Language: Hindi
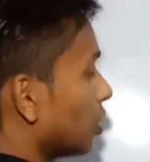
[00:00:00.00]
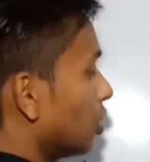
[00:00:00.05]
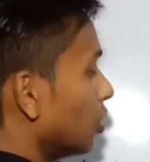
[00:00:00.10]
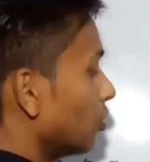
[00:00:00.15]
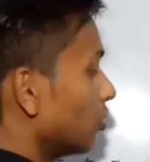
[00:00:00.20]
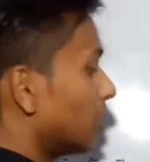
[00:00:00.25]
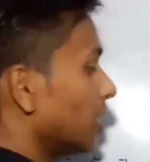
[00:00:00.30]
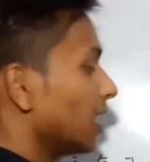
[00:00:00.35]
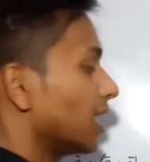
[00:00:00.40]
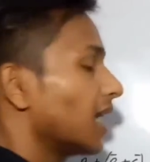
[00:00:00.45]

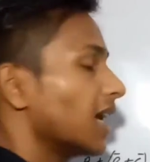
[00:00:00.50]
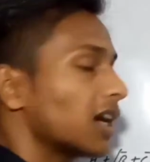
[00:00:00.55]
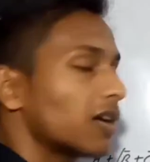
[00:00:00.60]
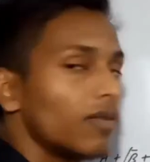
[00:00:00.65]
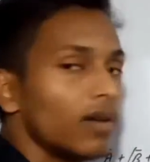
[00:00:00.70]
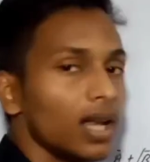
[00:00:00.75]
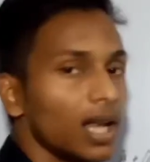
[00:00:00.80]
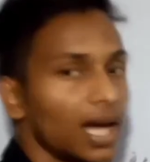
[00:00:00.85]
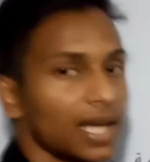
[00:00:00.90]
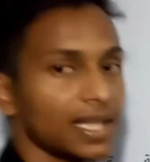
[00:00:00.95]
क्यू टी के
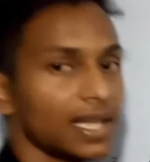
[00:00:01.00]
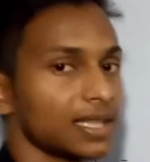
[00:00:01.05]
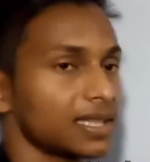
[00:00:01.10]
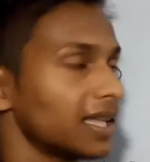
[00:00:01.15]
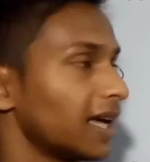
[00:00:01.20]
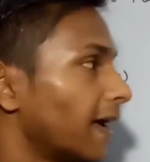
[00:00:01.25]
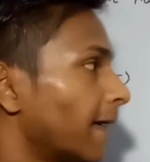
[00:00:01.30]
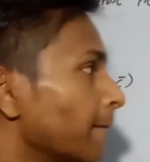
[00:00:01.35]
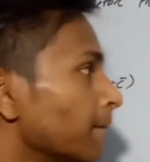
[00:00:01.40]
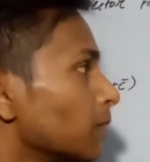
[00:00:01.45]
इक्वल आ
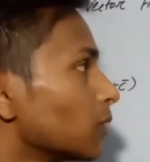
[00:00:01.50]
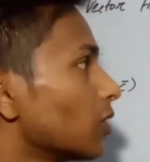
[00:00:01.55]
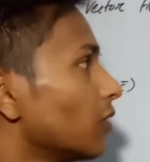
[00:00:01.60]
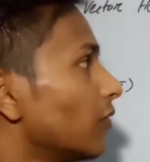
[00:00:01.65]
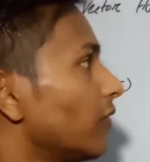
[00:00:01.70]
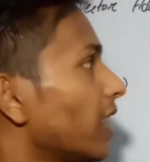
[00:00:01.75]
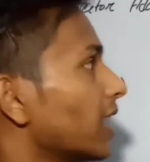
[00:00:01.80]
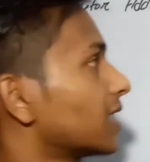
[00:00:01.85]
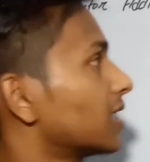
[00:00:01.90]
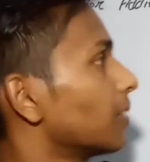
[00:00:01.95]
जाता है
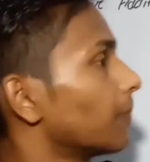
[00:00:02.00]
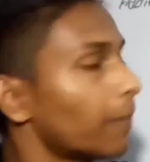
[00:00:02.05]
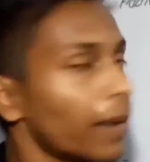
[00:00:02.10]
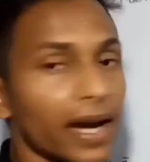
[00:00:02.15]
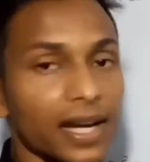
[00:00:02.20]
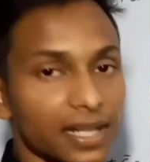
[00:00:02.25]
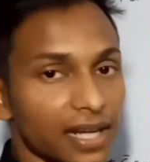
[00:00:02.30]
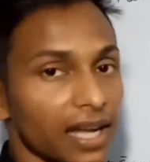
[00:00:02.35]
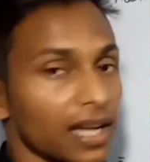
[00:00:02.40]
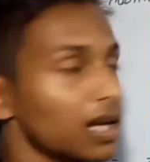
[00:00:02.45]
तो वेक्टर
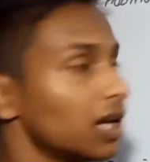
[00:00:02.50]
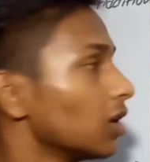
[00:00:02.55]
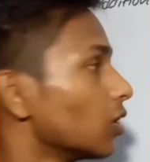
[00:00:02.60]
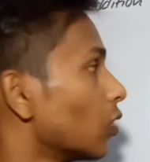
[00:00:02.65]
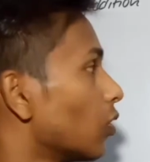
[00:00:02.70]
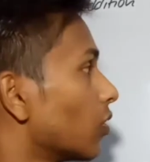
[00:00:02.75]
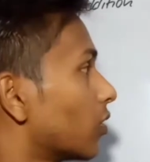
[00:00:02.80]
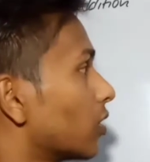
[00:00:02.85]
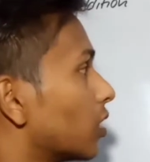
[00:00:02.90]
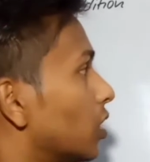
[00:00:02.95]
बाय ट्रायंगल
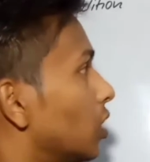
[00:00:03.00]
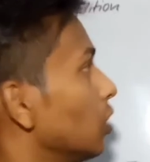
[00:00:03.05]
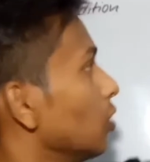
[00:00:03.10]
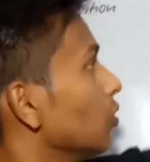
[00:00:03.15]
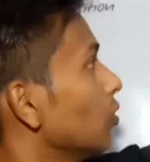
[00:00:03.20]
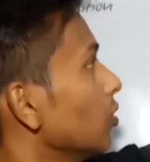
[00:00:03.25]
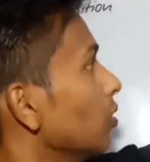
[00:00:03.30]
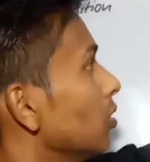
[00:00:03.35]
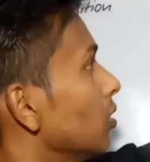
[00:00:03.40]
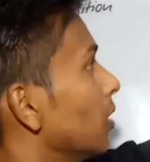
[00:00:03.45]
लो
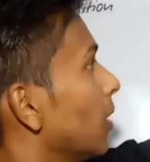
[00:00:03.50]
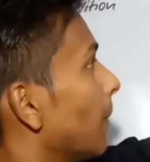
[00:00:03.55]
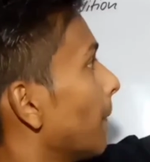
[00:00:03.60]
क्यू